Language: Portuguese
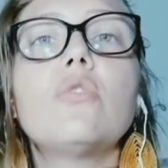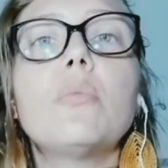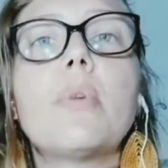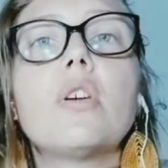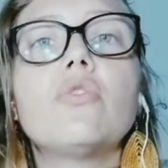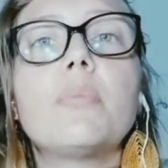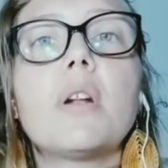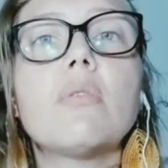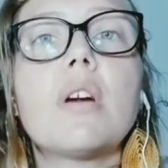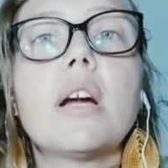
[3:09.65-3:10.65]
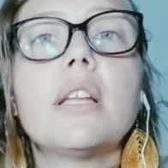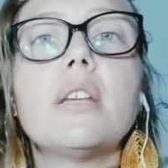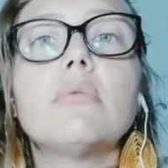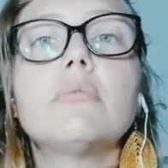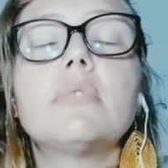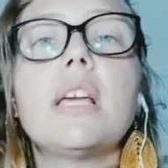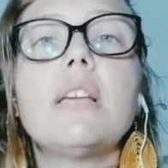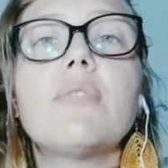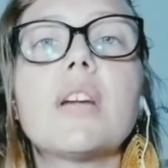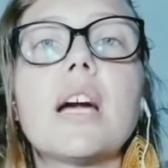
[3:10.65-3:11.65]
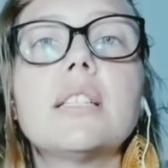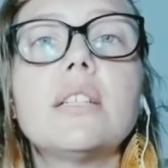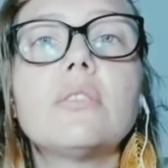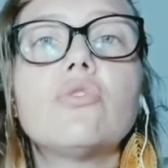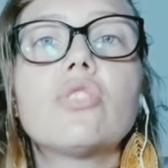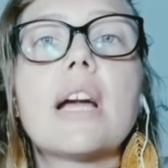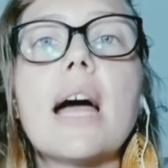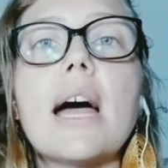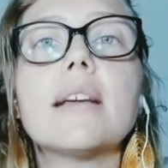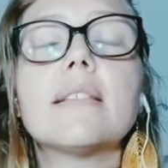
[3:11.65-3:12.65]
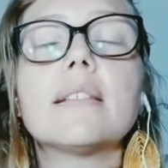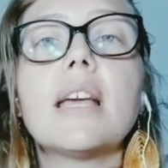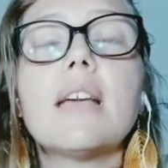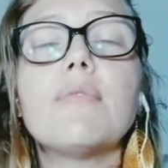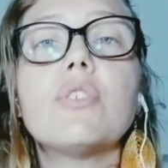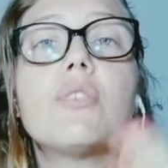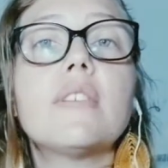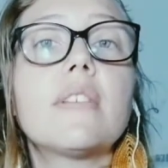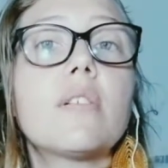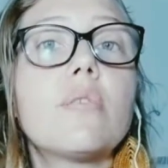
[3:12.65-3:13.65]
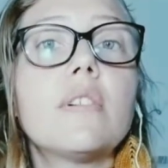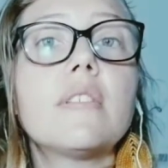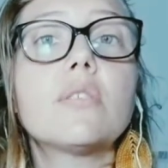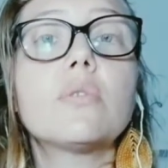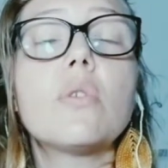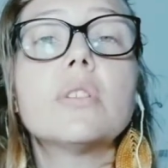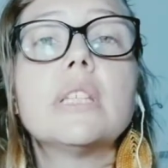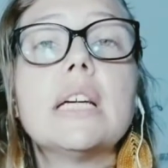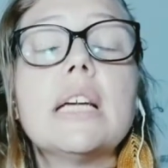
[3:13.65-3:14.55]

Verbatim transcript: não pode ir para lugar nenhum, tem que ficar dentro de casa, né? E virou essa coisa toda.